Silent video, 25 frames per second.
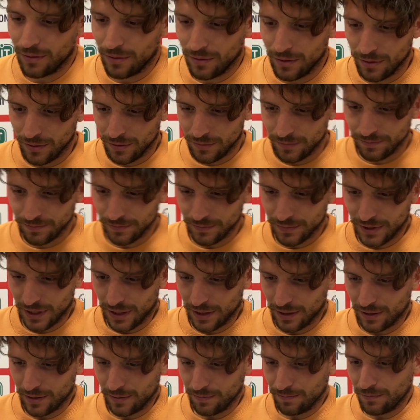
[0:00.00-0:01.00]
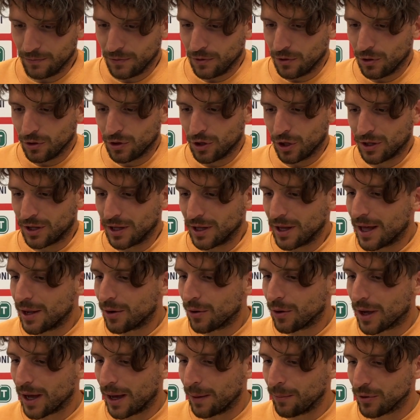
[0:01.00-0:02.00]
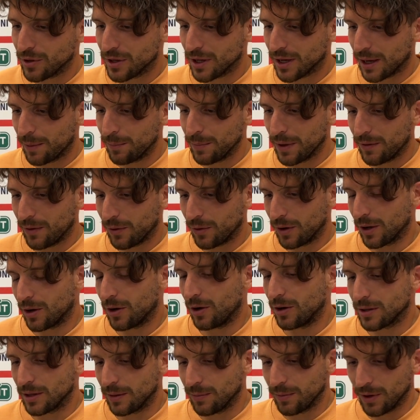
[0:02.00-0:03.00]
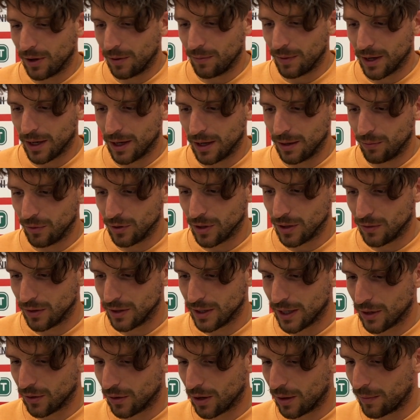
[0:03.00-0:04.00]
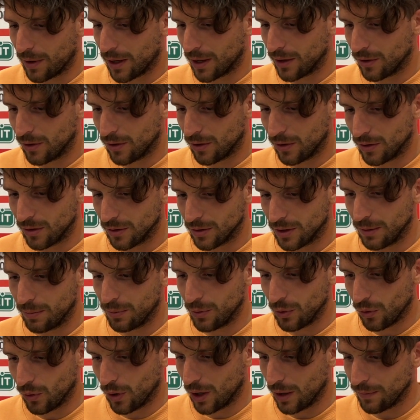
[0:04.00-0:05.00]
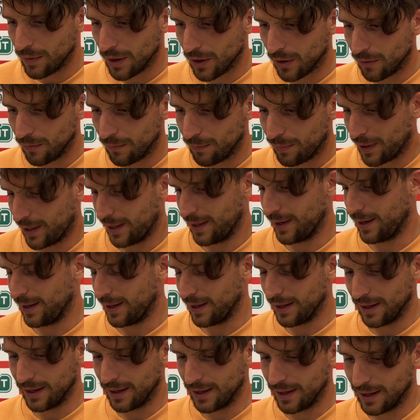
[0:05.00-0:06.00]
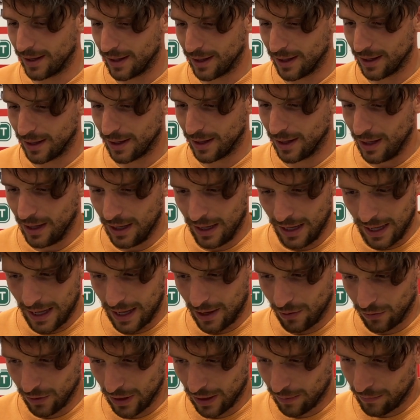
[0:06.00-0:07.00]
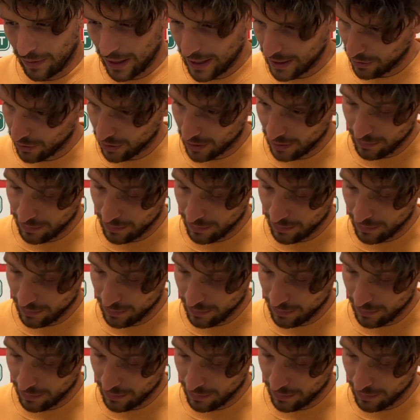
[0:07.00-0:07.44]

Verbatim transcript: non lo so se era un campo se cambiava qualcosa, però magari potevo dare una mano di più ai miei compagni. E è un rammarico che